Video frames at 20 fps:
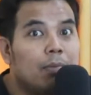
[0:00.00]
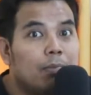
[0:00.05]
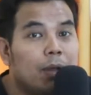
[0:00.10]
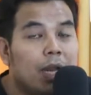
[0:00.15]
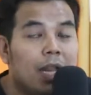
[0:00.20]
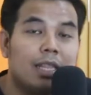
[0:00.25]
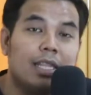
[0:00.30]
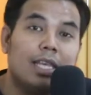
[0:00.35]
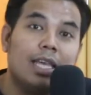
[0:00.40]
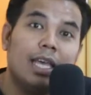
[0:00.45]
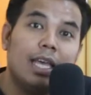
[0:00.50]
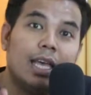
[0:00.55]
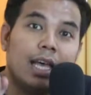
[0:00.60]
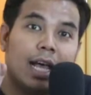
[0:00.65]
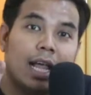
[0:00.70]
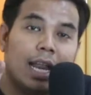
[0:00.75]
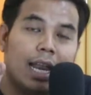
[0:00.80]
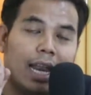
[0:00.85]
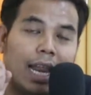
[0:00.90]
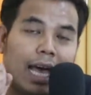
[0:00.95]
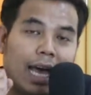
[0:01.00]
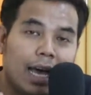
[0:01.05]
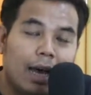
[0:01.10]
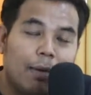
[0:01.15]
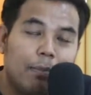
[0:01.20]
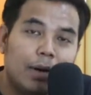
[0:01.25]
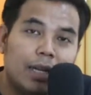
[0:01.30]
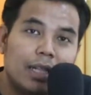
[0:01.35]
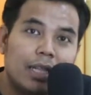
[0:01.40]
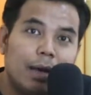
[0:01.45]
berarti
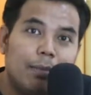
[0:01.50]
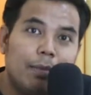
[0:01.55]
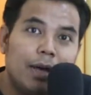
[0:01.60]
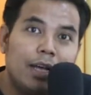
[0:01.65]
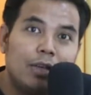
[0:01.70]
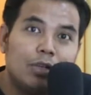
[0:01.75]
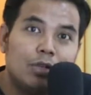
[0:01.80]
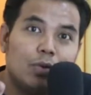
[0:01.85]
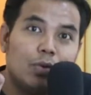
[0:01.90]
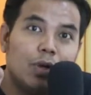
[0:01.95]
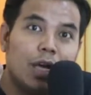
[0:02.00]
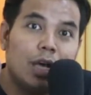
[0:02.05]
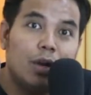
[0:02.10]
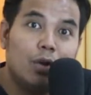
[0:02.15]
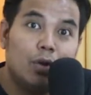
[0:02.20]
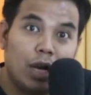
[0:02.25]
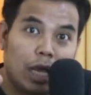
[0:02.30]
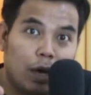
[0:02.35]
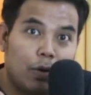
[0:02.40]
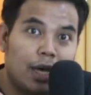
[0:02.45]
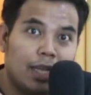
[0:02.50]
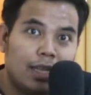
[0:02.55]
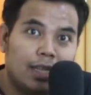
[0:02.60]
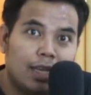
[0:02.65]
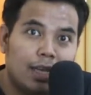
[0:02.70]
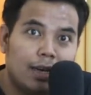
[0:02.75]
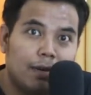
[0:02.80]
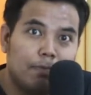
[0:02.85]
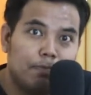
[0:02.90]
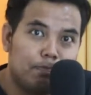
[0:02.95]
langkah pertama sudah lo
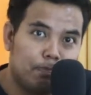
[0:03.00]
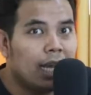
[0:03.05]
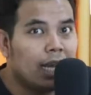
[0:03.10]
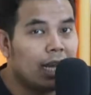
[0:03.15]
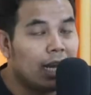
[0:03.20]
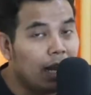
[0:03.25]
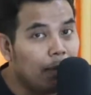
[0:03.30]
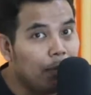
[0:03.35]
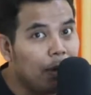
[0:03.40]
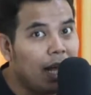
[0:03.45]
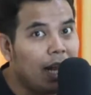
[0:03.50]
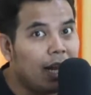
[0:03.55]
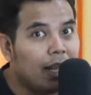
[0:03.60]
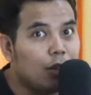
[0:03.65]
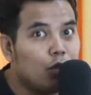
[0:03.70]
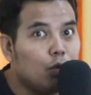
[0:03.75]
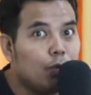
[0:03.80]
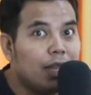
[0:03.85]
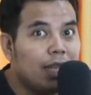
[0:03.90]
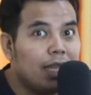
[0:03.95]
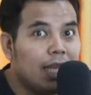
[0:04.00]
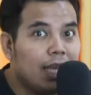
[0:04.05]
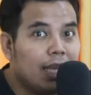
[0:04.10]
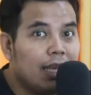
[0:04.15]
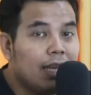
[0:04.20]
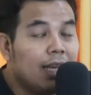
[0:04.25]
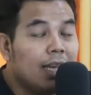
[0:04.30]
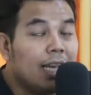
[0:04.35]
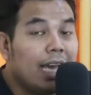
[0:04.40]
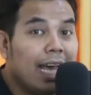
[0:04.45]
lewatin. Kenapa hal itu
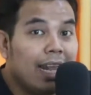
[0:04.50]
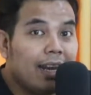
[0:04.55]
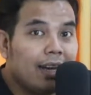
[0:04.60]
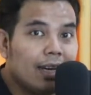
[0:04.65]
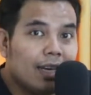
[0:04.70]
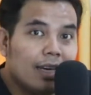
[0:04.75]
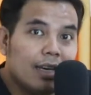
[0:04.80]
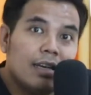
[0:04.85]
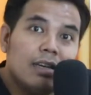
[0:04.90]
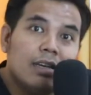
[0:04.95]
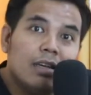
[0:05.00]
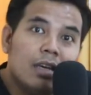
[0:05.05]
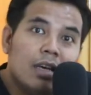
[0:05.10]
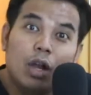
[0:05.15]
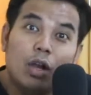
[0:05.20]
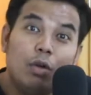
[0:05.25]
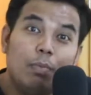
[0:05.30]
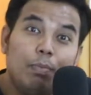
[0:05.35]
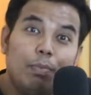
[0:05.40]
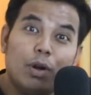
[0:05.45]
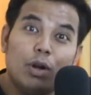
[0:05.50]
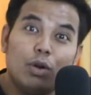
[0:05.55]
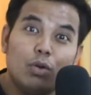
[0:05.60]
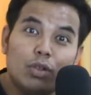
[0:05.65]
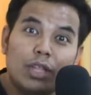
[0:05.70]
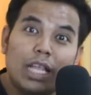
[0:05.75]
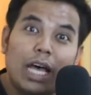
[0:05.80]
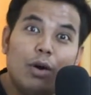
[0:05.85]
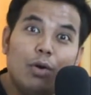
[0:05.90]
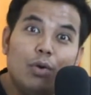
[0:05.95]
penting? Karena lo perlu
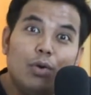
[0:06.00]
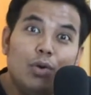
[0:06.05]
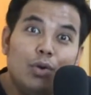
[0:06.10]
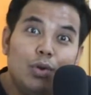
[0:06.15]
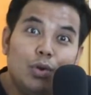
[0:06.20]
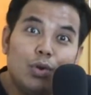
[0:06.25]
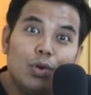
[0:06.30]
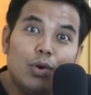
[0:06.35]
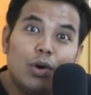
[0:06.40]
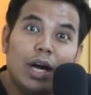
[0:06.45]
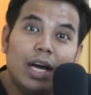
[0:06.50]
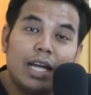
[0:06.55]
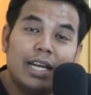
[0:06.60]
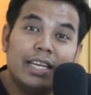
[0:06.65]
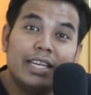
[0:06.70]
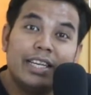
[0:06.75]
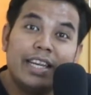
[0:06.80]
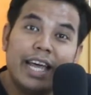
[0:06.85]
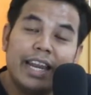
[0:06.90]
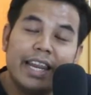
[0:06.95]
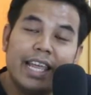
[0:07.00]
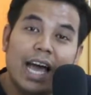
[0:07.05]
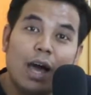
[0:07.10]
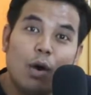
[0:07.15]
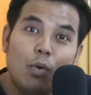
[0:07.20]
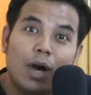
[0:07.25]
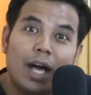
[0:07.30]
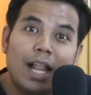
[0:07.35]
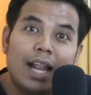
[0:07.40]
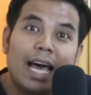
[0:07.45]
tahu dulu dari
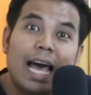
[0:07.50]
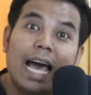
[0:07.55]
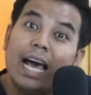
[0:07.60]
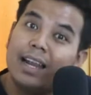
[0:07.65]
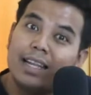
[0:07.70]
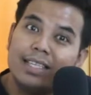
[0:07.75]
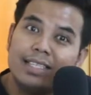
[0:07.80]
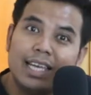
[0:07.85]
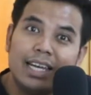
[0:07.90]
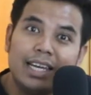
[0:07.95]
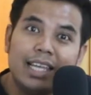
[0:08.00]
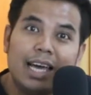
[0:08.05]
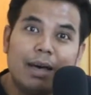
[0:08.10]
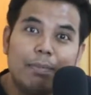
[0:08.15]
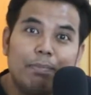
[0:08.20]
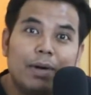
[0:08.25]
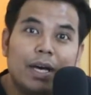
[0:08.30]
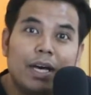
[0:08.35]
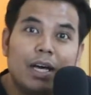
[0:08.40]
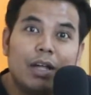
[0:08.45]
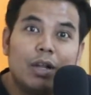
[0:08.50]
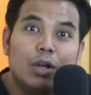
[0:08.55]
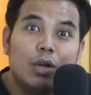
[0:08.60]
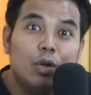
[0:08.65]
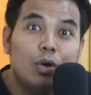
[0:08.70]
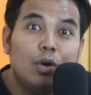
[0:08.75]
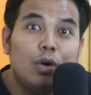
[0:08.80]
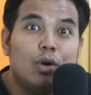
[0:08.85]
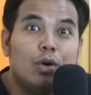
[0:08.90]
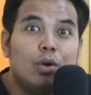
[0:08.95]
awal alasannya apa
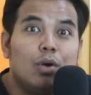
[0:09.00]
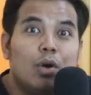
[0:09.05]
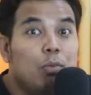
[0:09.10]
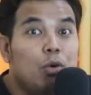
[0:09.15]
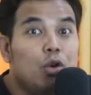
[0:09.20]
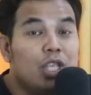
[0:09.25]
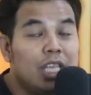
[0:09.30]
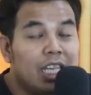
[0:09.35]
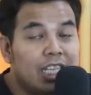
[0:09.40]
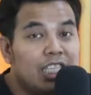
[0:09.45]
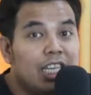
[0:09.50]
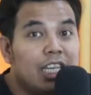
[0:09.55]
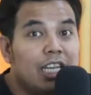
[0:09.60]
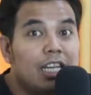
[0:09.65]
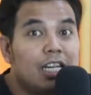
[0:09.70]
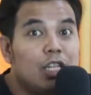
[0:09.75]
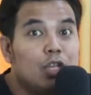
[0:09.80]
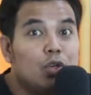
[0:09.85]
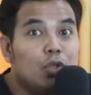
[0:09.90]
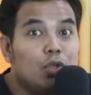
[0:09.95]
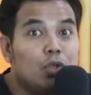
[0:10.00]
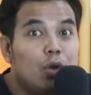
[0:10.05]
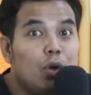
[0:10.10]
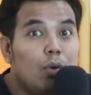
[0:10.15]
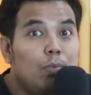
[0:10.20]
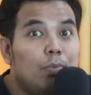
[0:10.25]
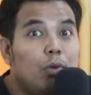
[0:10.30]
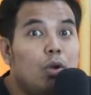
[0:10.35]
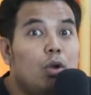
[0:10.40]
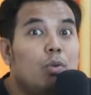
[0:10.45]
lo punya channel
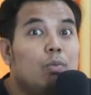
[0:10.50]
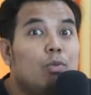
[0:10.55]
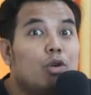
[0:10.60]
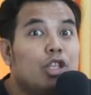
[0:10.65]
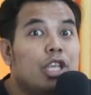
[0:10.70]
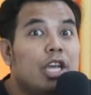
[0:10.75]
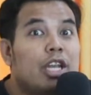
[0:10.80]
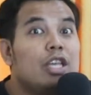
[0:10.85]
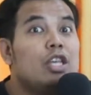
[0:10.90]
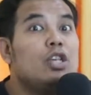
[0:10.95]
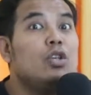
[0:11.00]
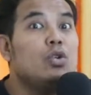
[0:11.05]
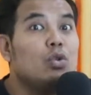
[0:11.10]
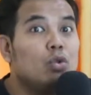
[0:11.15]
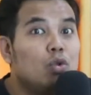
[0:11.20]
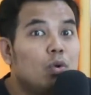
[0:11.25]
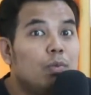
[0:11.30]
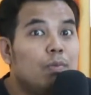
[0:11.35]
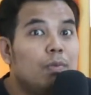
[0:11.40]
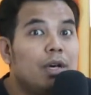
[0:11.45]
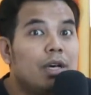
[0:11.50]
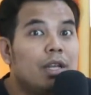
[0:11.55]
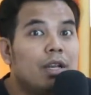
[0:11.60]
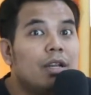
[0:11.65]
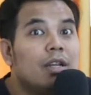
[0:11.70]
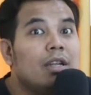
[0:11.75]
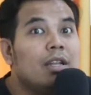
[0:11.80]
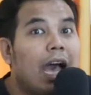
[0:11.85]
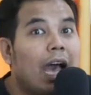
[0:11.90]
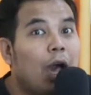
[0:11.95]
YouTube lo mau jadi youtuber
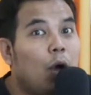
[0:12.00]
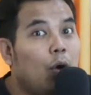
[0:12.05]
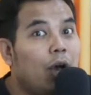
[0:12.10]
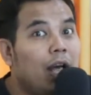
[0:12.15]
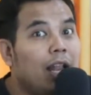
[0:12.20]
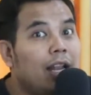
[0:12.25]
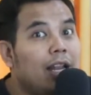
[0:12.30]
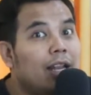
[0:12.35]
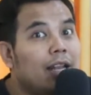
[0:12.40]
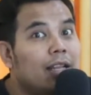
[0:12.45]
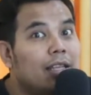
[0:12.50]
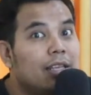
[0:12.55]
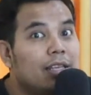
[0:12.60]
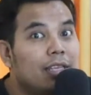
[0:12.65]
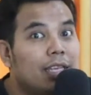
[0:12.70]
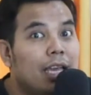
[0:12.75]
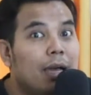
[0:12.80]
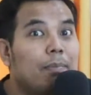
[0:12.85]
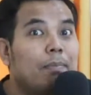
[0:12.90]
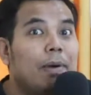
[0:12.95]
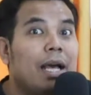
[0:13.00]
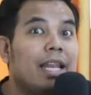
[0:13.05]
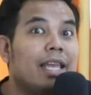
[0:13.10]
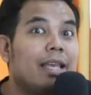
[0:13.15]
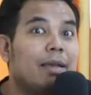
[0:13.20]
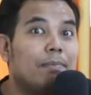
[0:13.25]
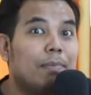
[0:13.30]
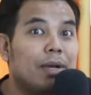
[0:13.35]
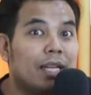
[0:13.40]
awal yang paling